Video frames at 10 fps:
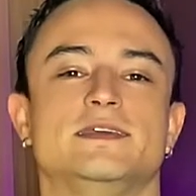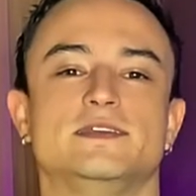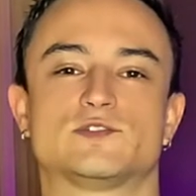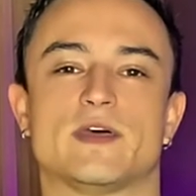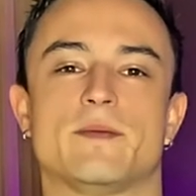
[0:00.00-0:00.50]

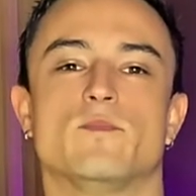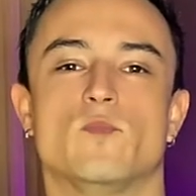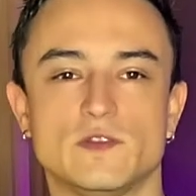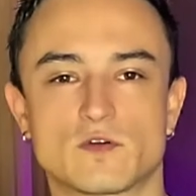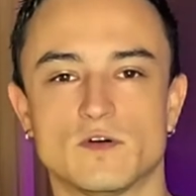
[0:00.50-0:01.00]
Isso é
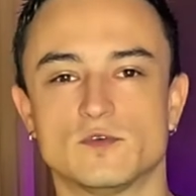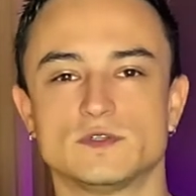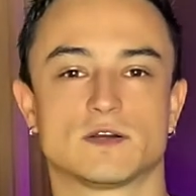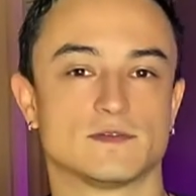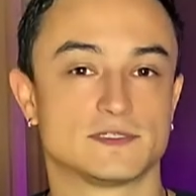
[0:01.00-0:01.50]
muito comum
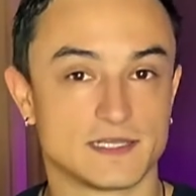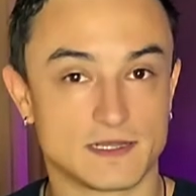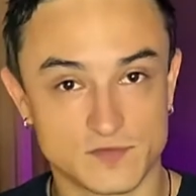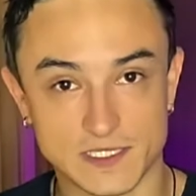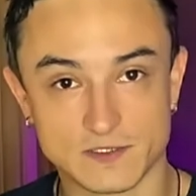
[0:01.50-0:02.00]
de acontecer
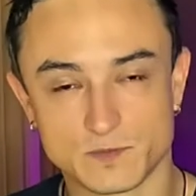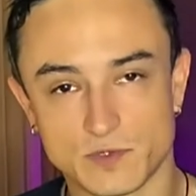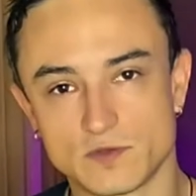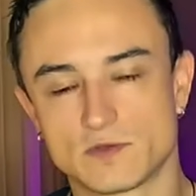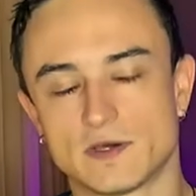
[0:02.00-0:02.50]
na vida dos
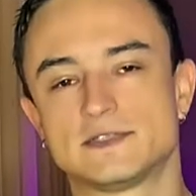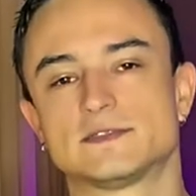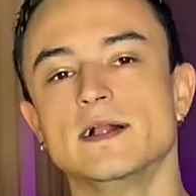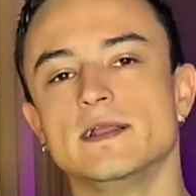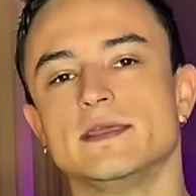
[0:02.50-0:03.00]
produtores
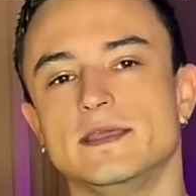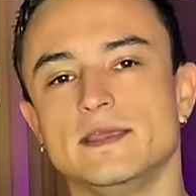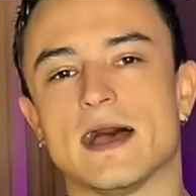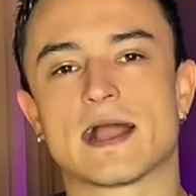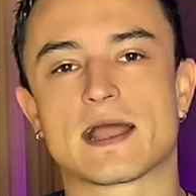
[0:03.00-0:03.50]

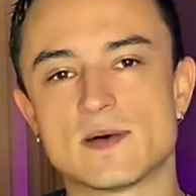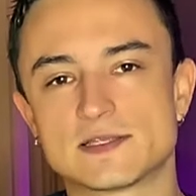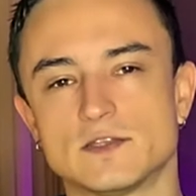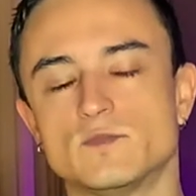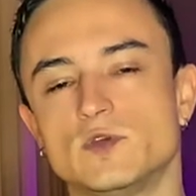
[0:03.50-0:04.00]
e acaba
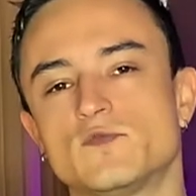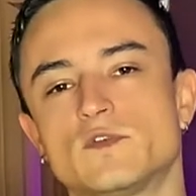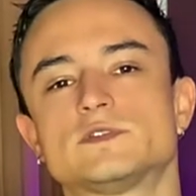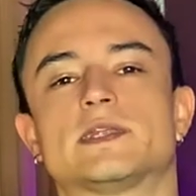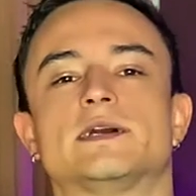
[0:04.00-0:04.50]
sendo muito
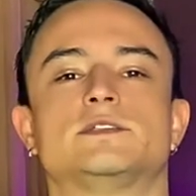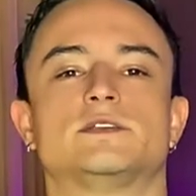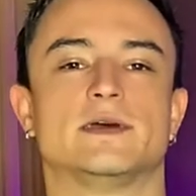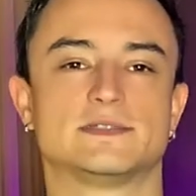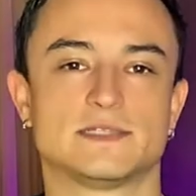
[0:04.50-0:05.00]
frustrante.
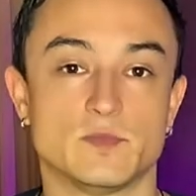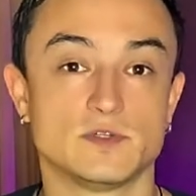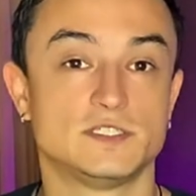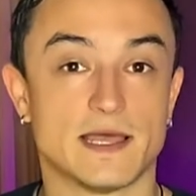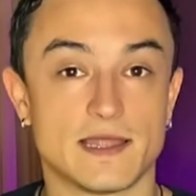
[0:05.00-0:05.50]
Eu recebo
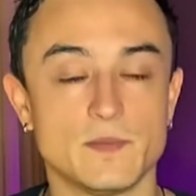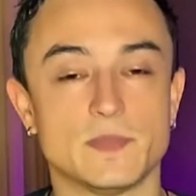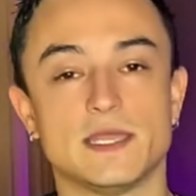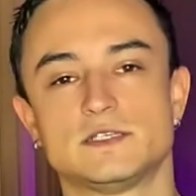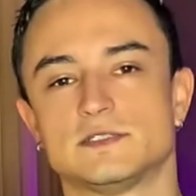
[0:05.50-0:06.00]

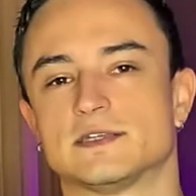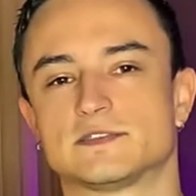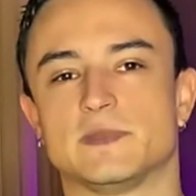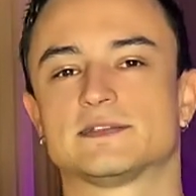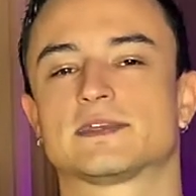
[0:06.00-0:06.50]
diariamente nas
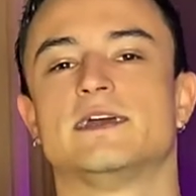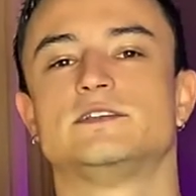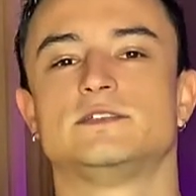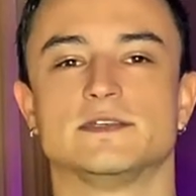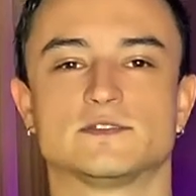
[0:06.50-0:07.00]
minhas
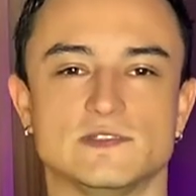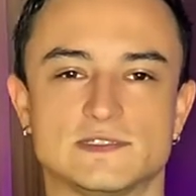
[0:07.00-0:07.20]
caixinhas do